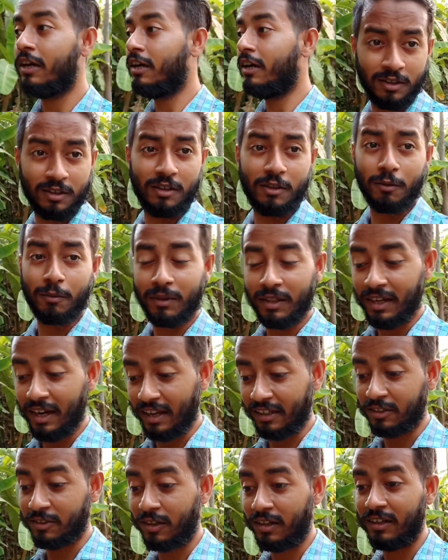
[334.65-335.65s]
হ্যাঁ তোমাদের
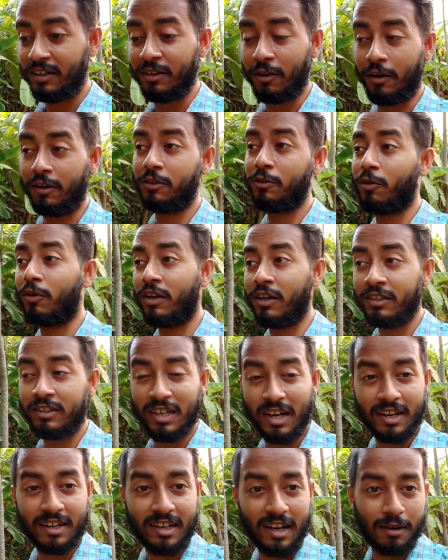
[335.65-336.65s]
অ্যাকচুয়ালি হয়তো অনেক
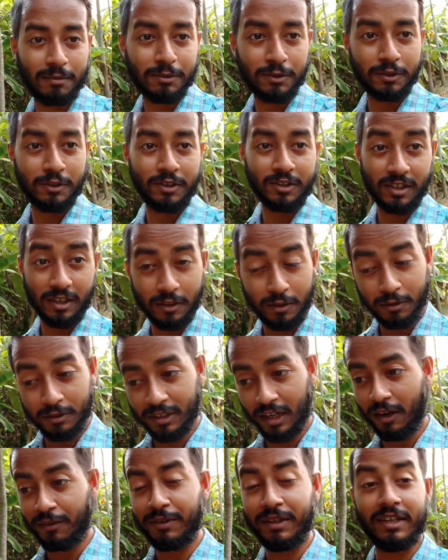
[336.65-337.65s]
জায়গার নাম শুনেছো কিন্তু
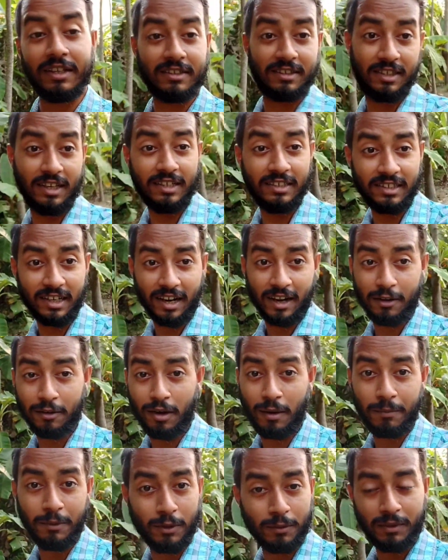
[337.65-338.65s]
যাওনি সেই
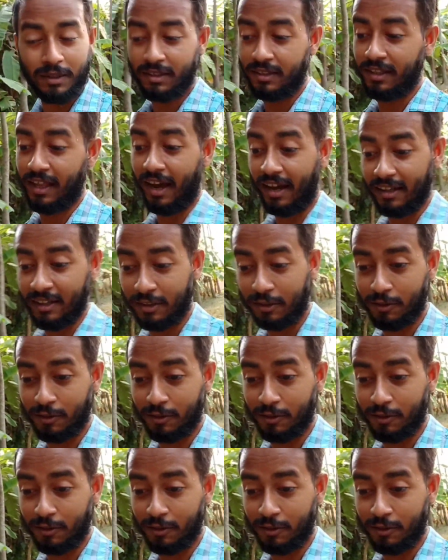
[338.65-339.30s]
জায়গাগুলো আমি তোমাদের দেখাতে